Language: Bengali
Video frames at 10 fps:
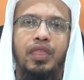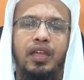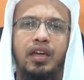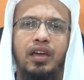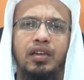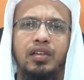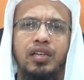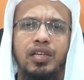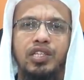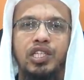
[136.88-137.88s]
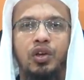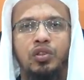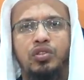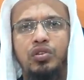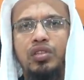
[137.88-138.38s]
তারা সে
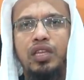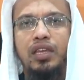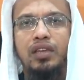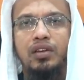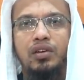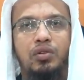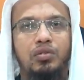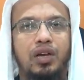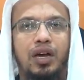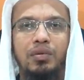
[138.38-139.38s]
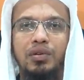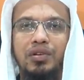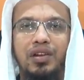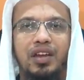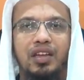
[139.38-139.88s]
অন্তর দিয়ে অনুধাবন
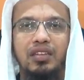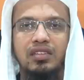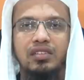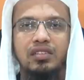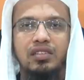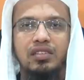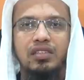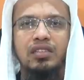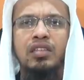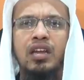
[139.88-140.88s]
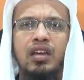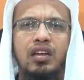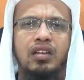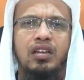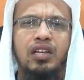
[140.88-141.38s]
করে না তারা
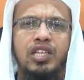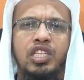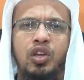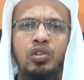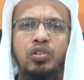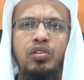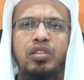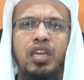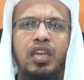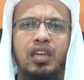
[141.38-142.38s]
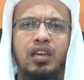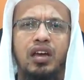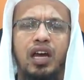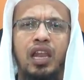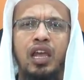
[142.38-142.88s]
সে অন্তর দিয়ে
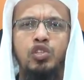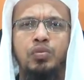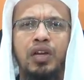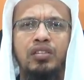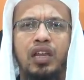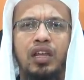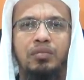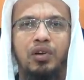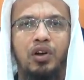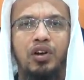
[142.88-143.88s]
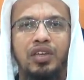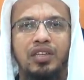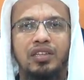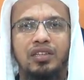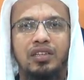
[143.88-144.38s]
আল্লাহ সুমাতালার ভয়
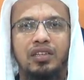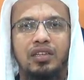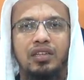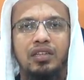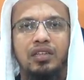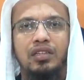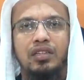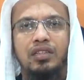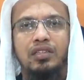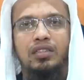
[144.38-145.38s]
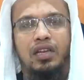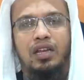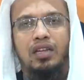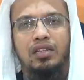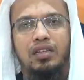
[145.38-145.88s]

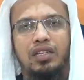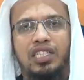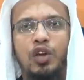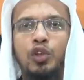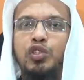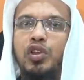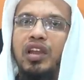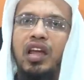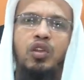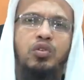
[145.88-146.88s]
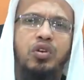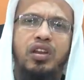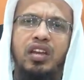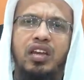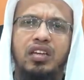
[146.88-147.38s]
তারা সে অন্তরে লালন
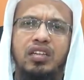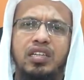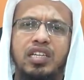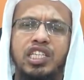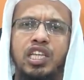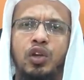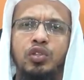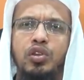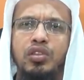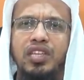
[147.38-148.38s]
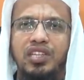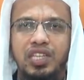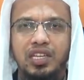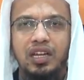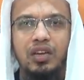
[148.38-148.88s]
করে না সে অন্তর দিয়ে
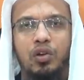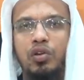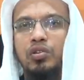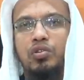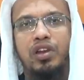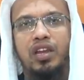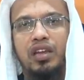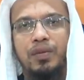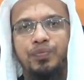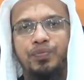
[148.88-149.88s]
শিক্ষা গ্রহণ করে না